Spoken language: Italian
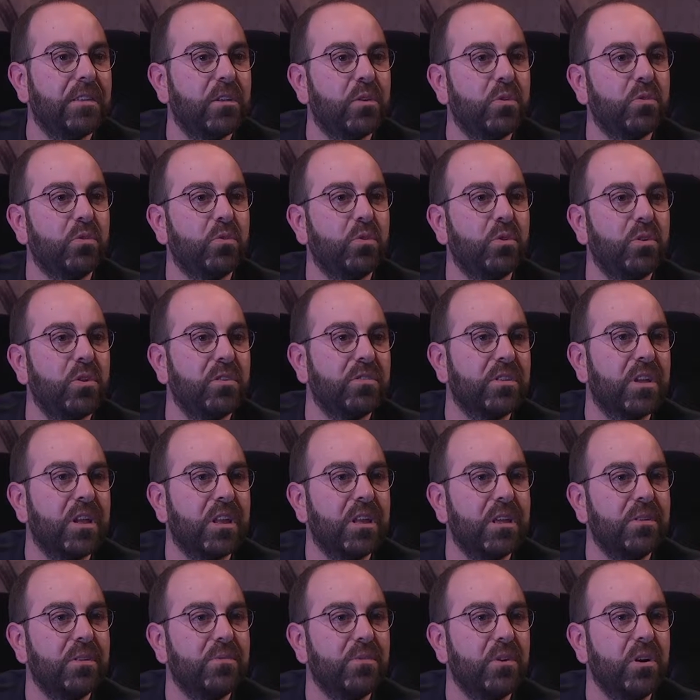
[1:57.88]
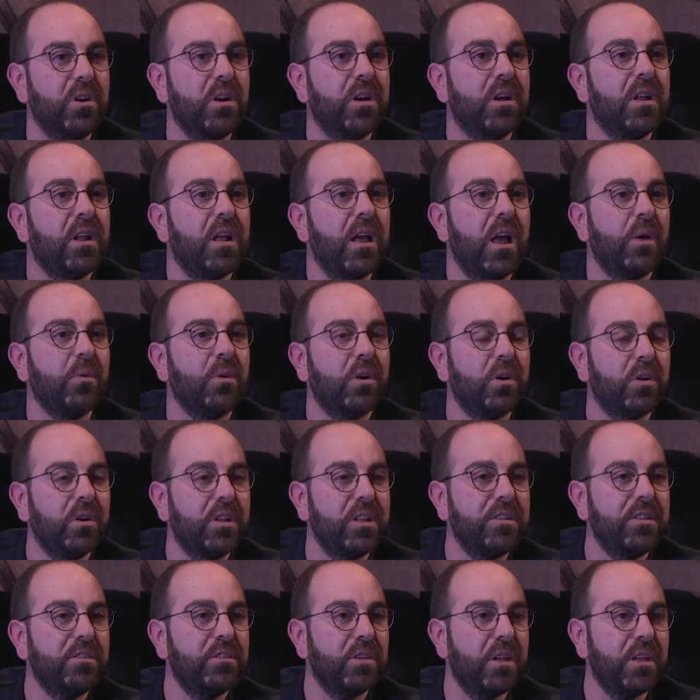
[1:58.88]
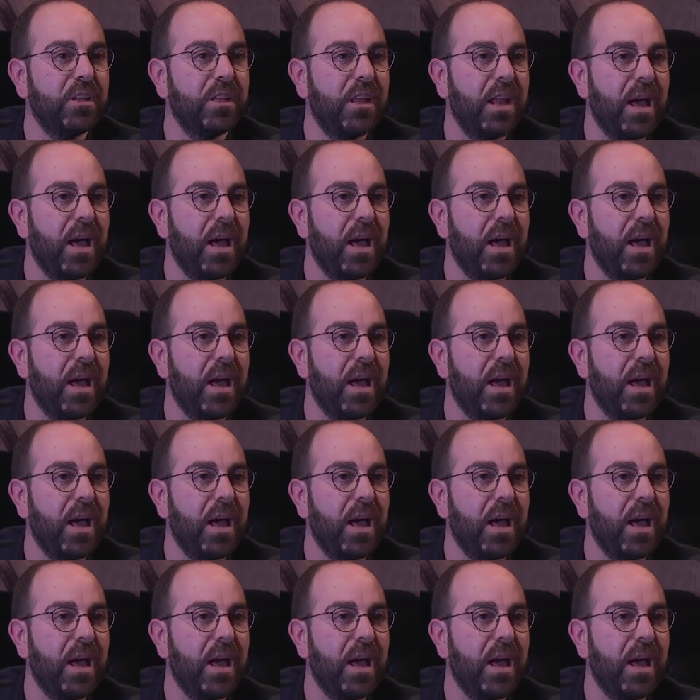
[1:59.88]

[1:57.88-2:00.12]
dello studio Scrivo è una collezione di